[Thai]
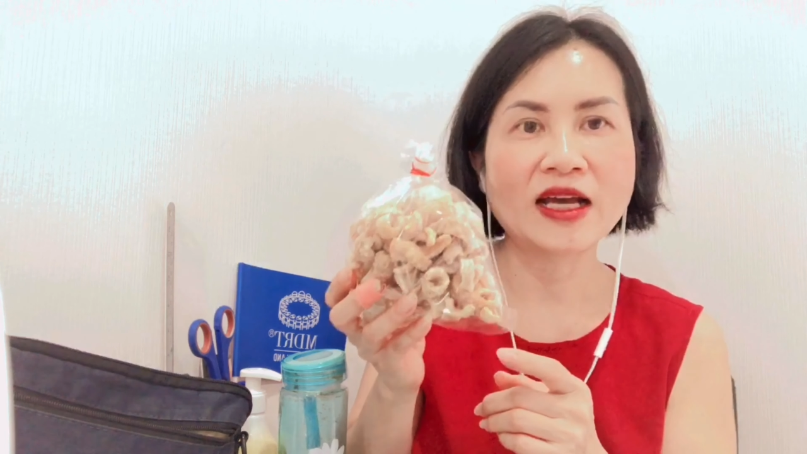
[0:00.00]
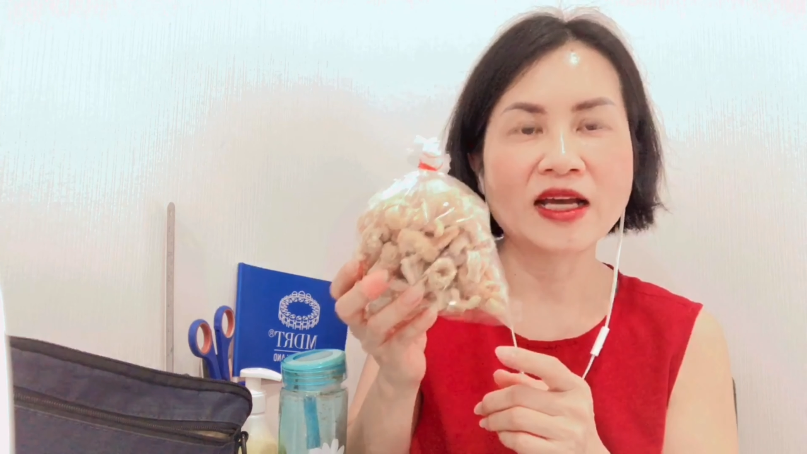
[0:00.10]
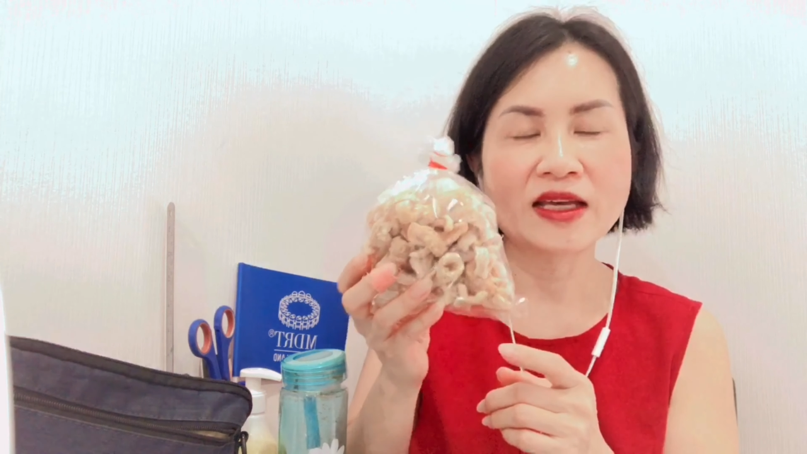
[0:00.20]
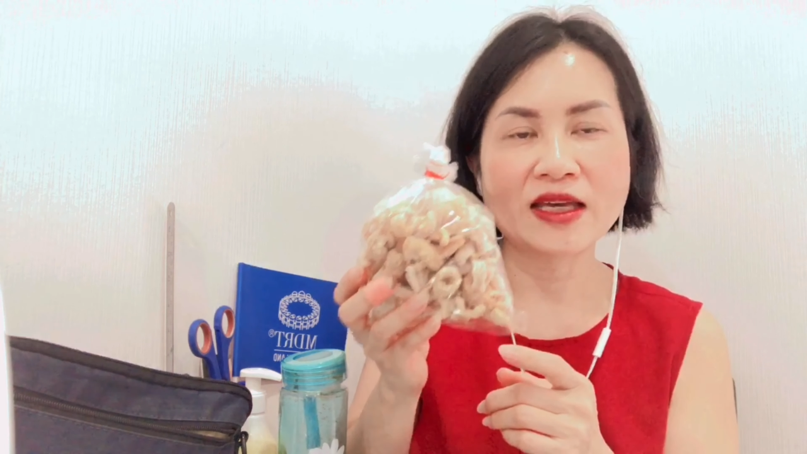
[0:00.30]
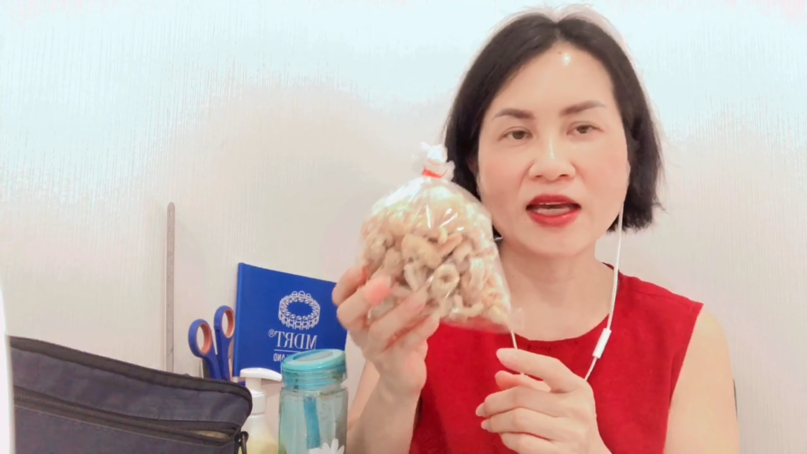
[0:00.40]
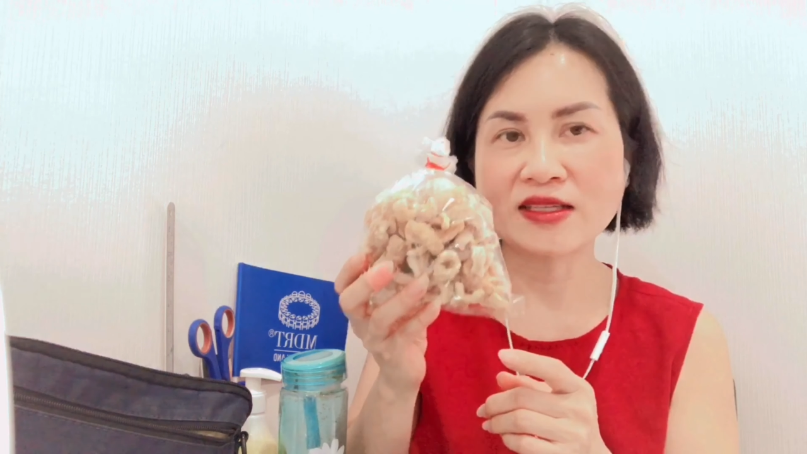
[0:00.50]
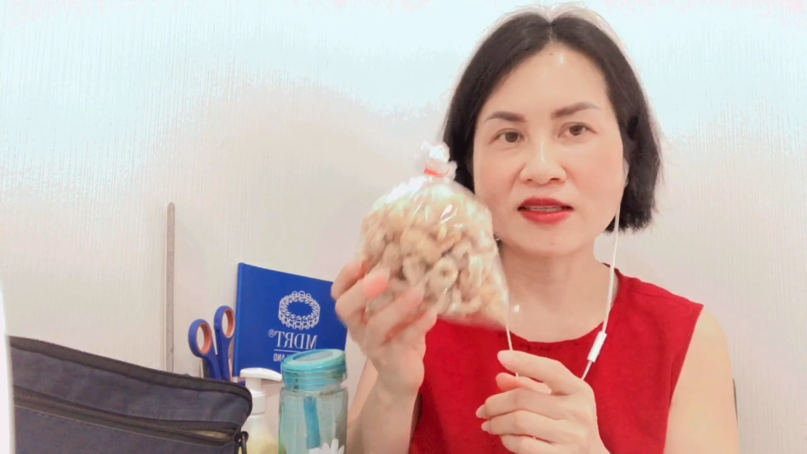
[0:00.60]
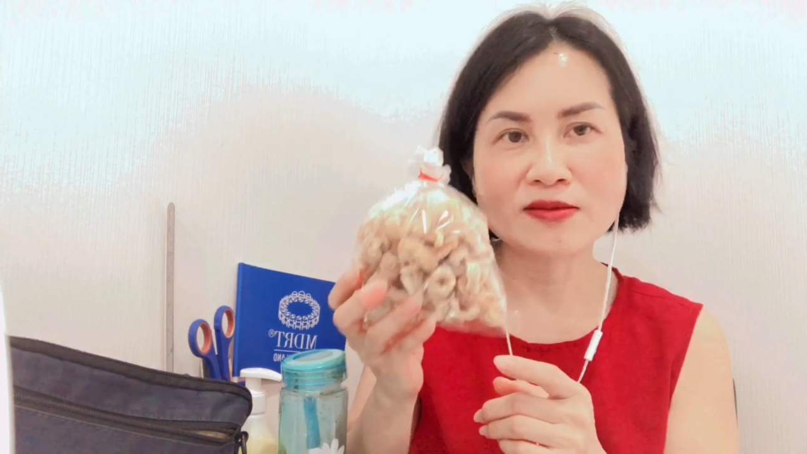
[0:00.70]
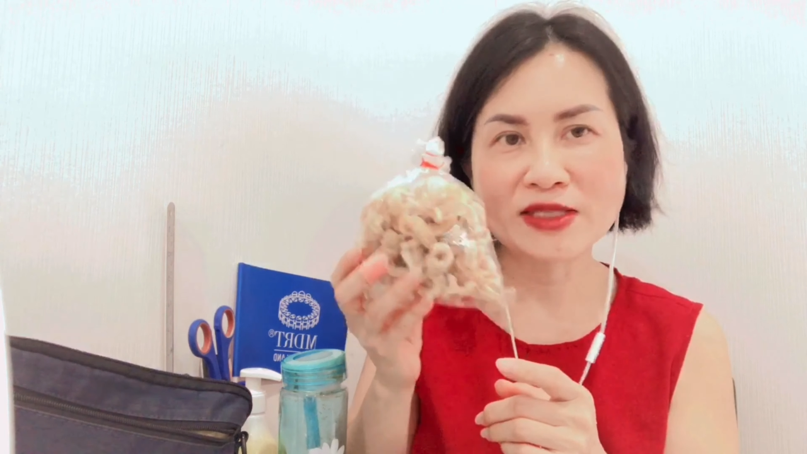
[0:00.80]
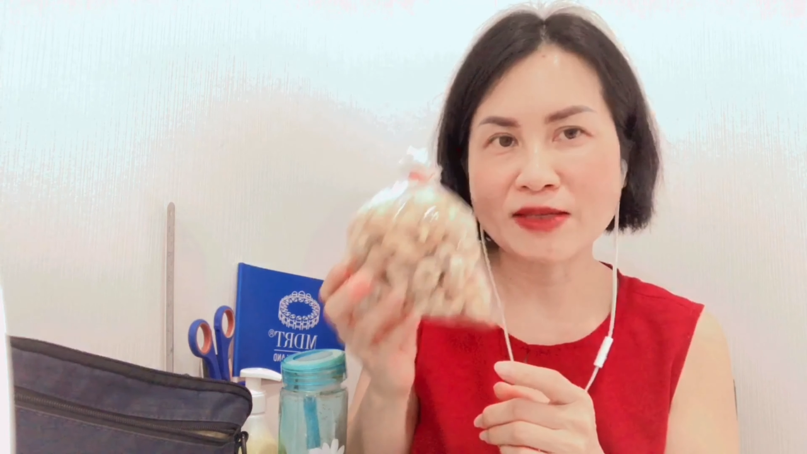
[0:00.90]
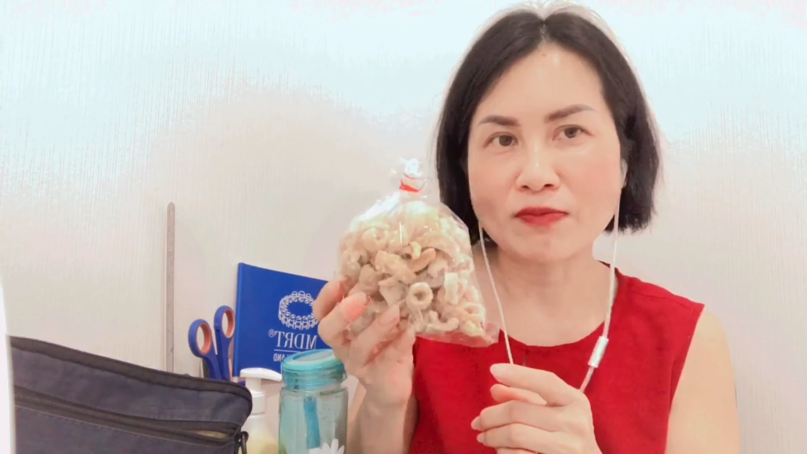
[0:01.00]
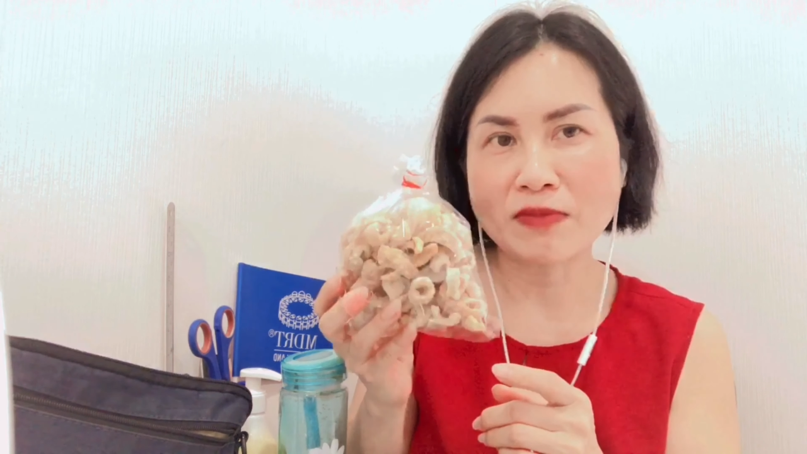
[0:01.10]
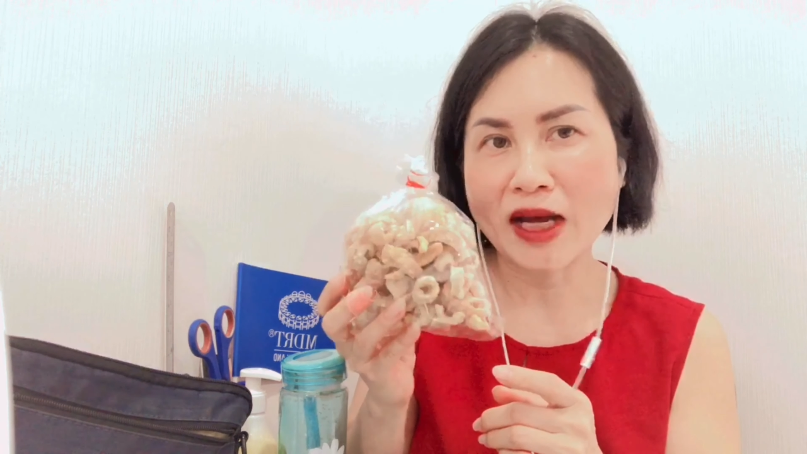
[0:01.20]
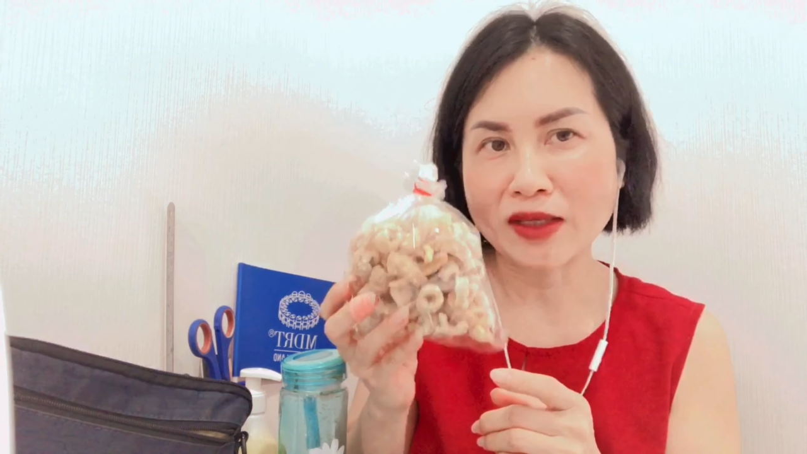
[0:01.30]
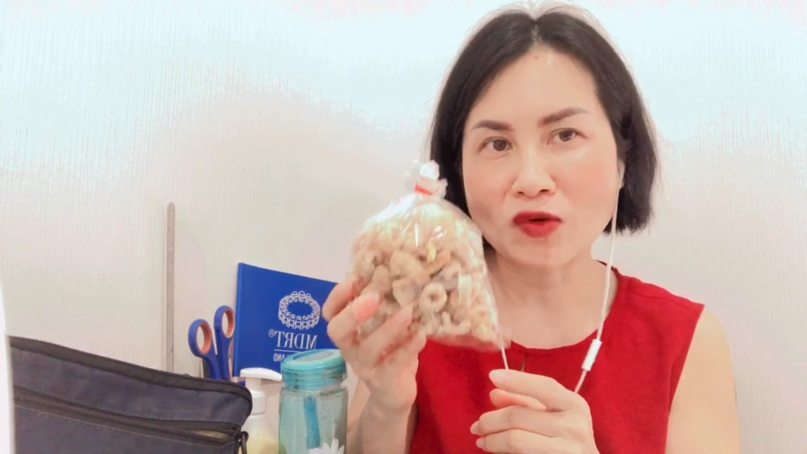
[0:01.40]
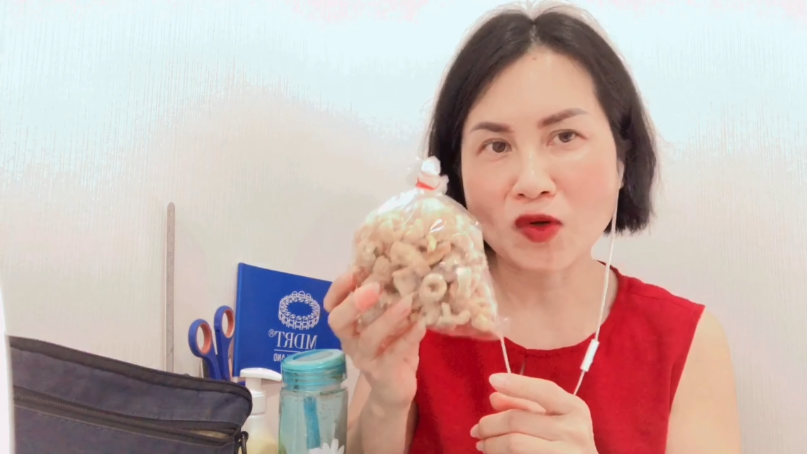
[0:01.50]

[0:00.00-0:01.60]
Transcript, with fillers: แค่ 20 บาทก